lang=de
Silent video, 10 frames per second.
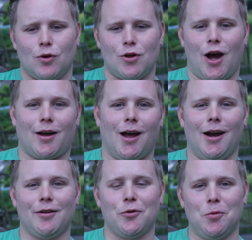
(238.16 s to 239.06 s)
Ja,
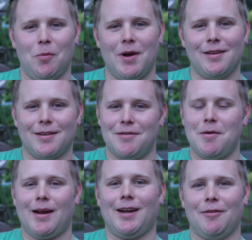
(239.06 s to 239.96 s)
gerade so Momente,
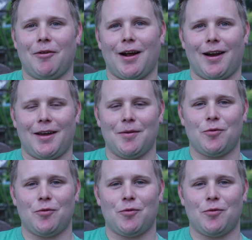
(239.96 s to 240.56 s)
wenn man dann wirklich im